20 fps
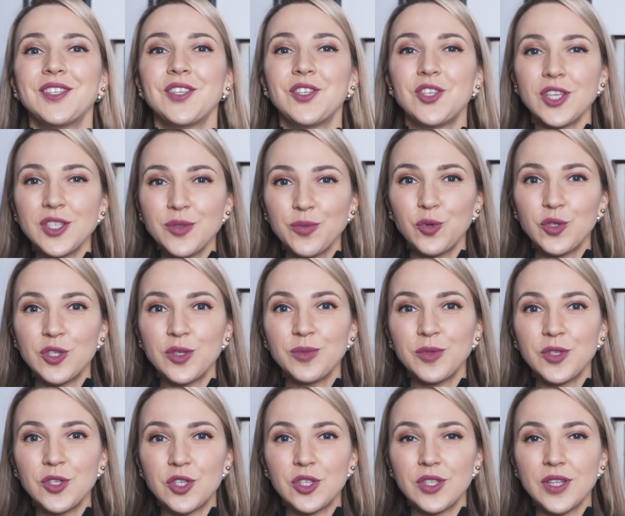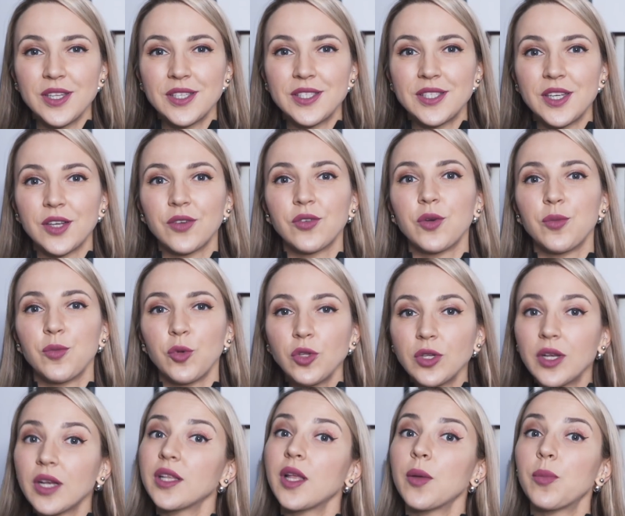Сейчас будем начинать с тех
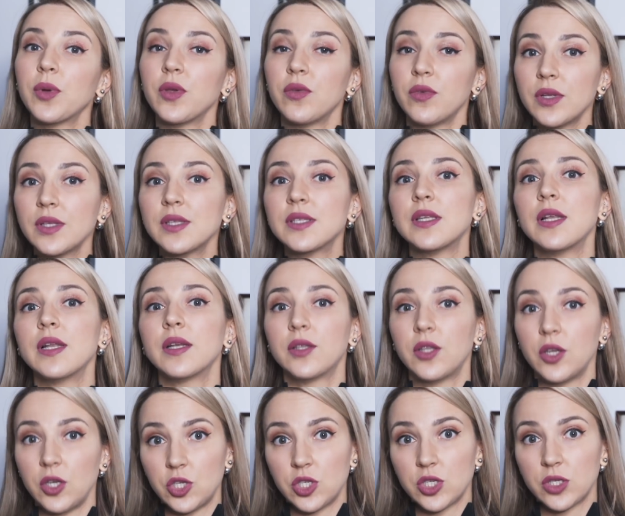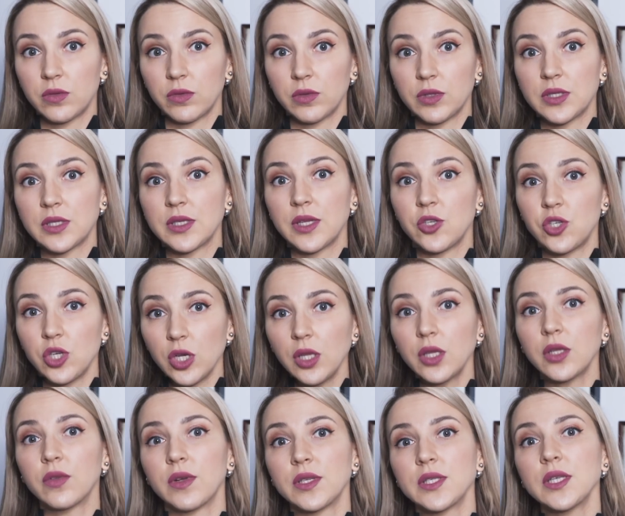времен, когда появилось электричество, с
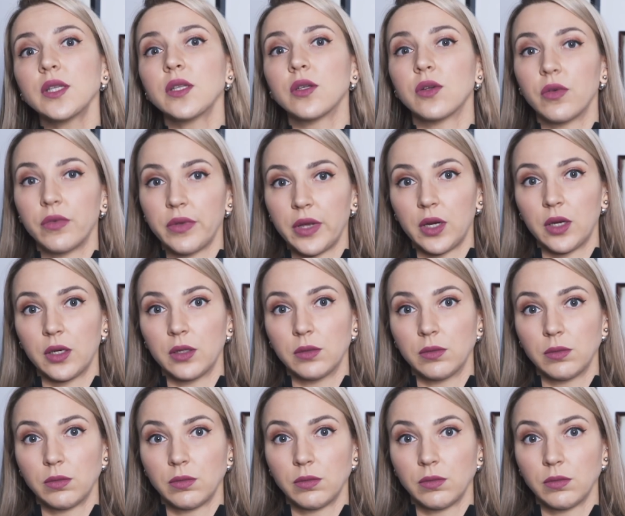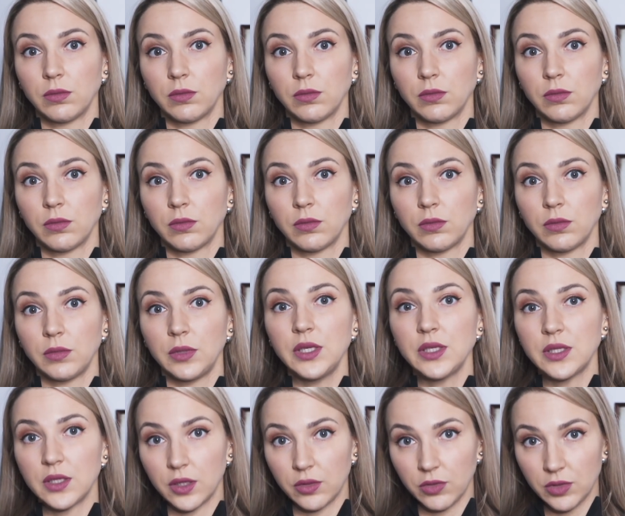начала 20 века.
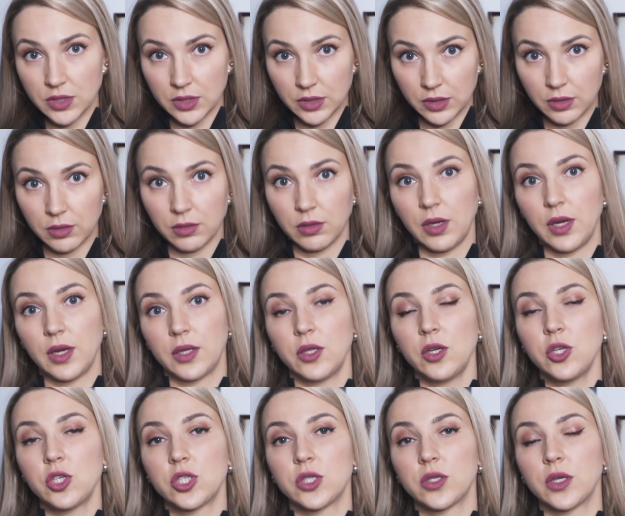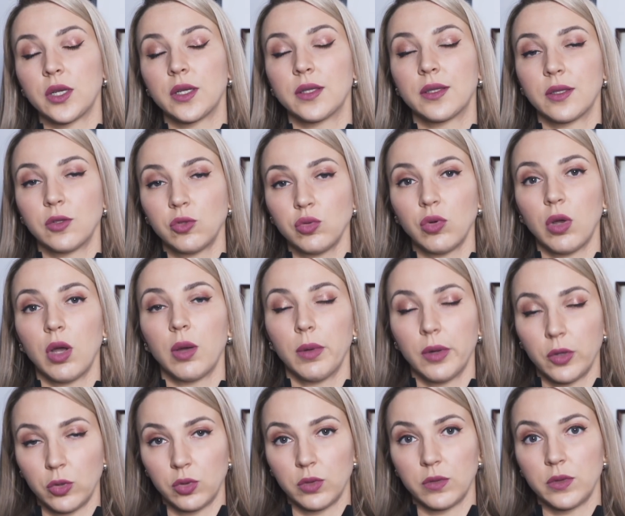И, соответственно, электрическое
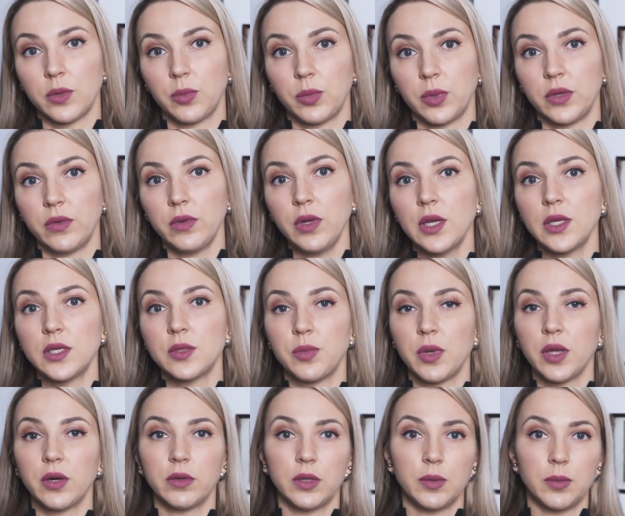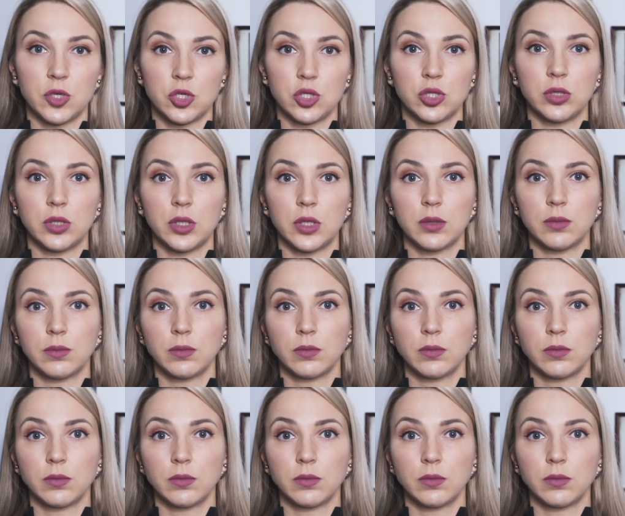тату-оборудование. Появились первые машинки.